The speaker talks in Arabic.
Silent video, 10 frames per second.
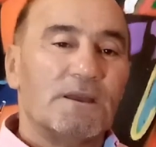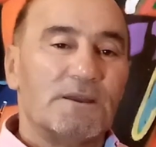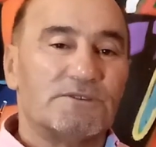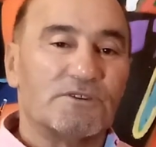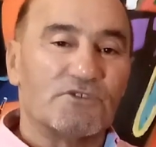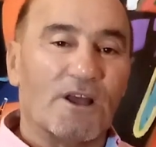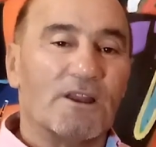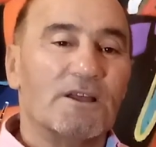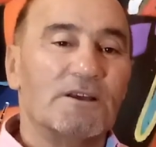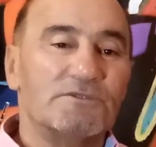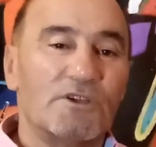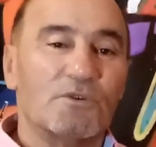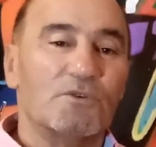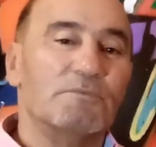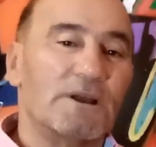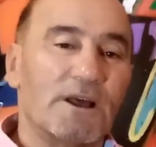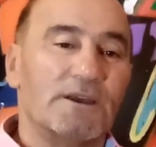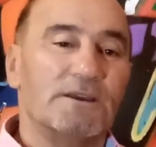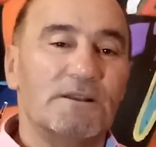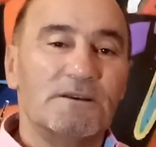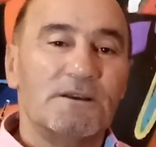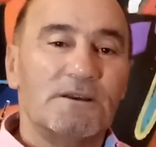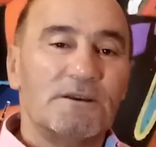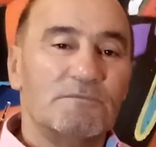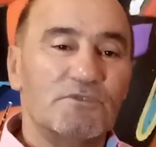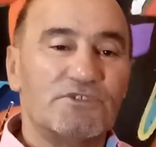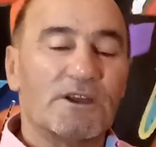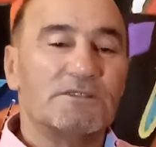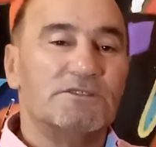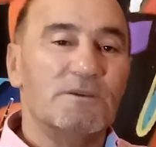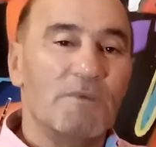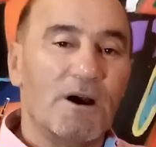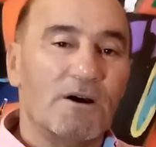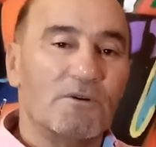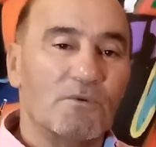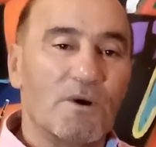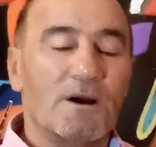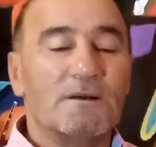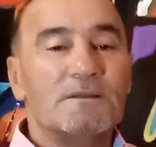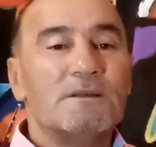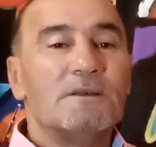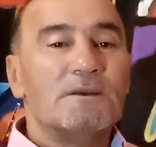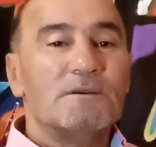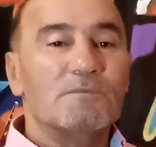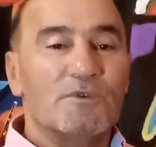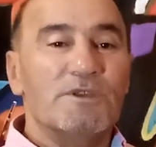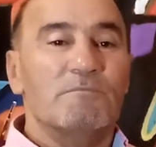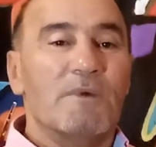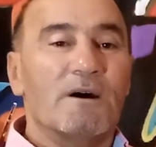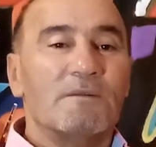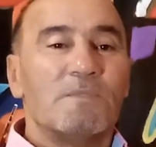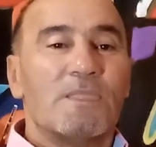حتى ان شاء الله ندركوا مراحل متقدمه ومهمه